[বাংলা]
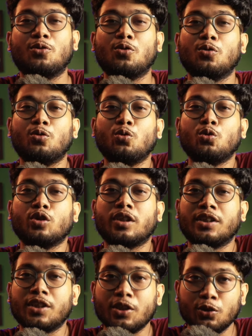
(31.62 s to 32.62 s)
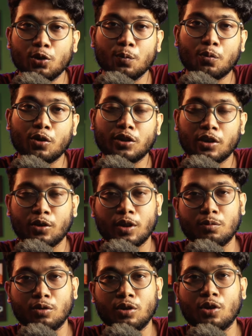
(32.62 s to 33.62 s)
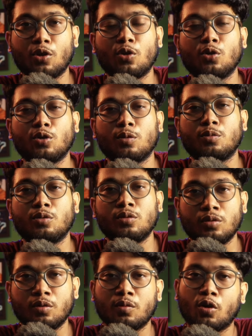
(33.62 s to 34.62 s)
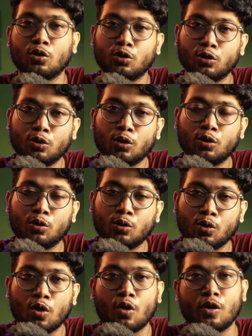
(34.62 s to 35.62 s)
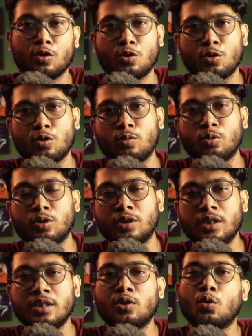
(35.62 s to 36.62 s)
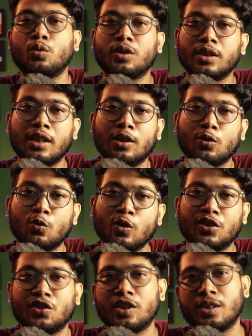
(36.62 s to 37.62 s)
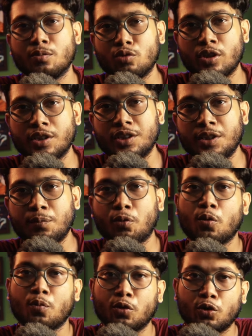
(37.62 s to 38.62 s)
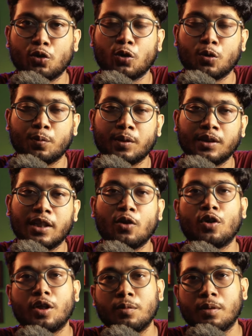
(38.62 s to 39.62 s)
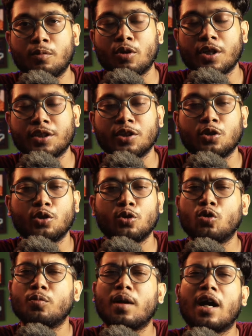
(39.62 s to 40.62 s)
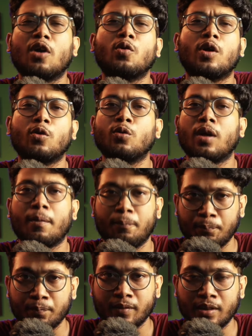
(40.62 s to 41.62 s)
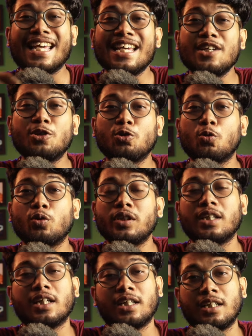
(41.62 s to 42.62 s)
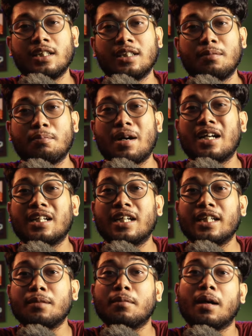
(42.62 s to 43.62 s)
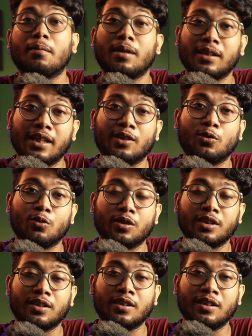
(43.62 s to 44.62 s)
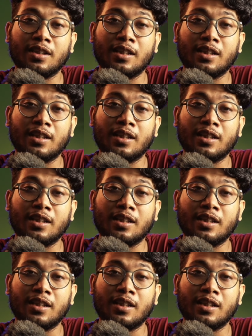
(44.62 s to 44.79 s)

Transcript: তো দুশো তেত্রিশ জন পরিচালকের মধ্যে অন্যতম অঞ্জন দত্ত হরনাথ চক্রবর্তী কৌশিক গাঙ্গুলি শ্রীজিৎ মুখার্জি পরমব্রত চট্টোপাধ্যায় অনির্বাণ ভট্টাচার্য এরকম আরও আরও নাম তেইশ কোটি টাকার মানহানির মামলা দায়ের করেছেন